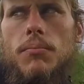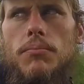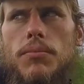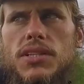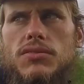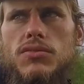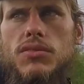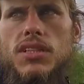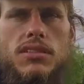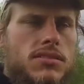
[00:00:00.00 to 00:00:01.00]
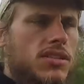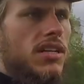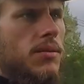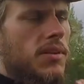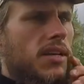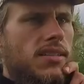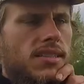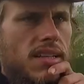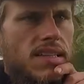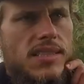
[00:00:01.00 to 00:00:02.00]
Bis zur nächsten Stadt habe ich gerade
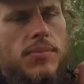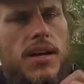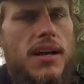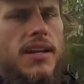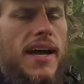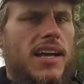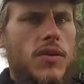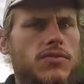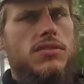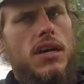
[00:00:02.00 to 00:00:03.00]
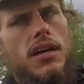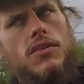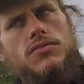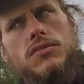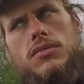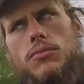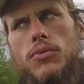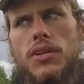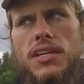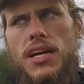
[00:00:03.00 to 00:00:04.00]
gesehen. Es gibt gar keine Einkaufs
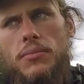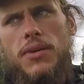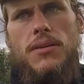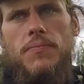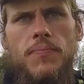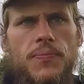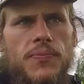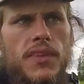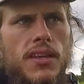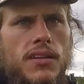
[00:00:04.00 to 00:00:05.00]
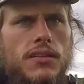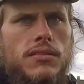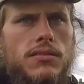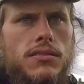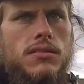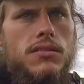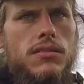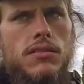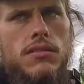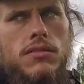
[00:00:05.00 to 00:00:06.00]
Einkaufsmöglichkeiten mehr. Es sind
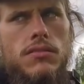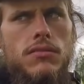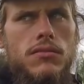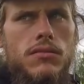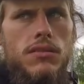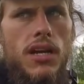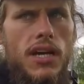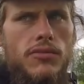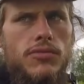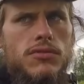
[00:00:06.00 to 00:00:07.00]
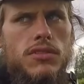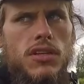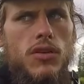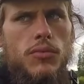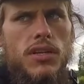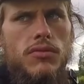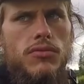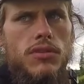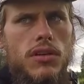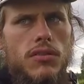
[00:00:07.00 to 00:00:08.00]
äh, 43 Kilometer
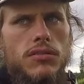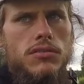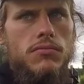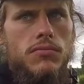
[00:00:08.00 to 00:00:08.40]
von hier aus.